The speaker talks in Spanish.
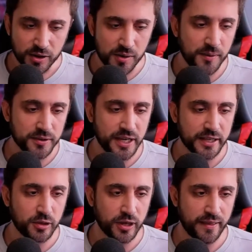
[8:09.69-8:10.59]
como
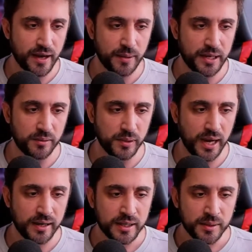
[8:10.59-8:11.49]
directora de la
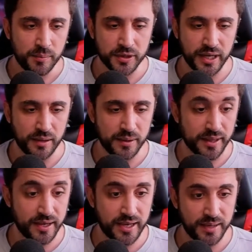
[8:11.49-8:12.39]
película, porque la
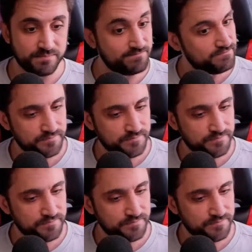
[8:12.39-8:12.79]
verdad que